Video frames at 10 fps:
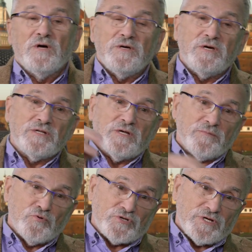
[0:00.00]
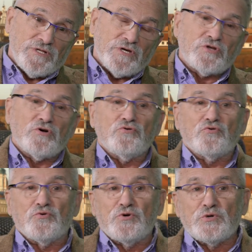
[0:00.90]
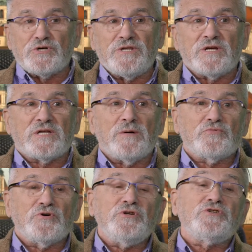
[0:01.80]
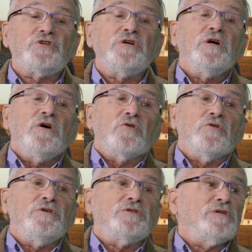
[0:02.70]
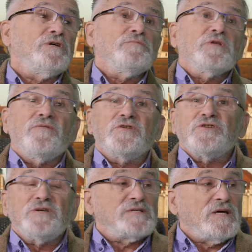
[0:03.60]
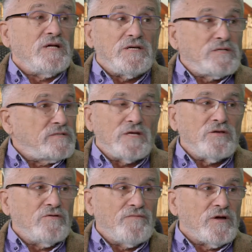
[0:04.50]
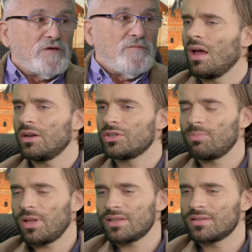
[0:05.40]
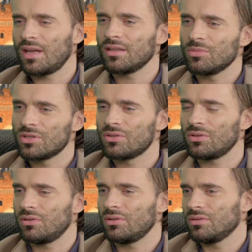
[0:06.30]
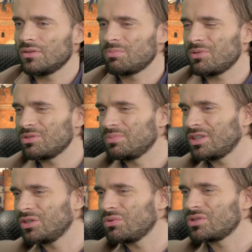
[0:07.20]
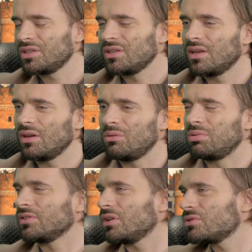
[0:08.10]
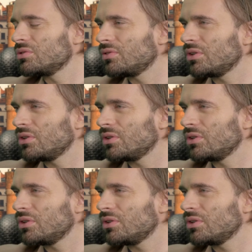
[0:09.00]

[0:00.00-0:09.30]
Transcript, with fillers: jeden urzędnik to, drugi urzędnik tamto i ci rolnicy właściwie stanęli zdezorientowani. Ale czy Pana zdaniem jest to e, sposób na dołożenie obowiązków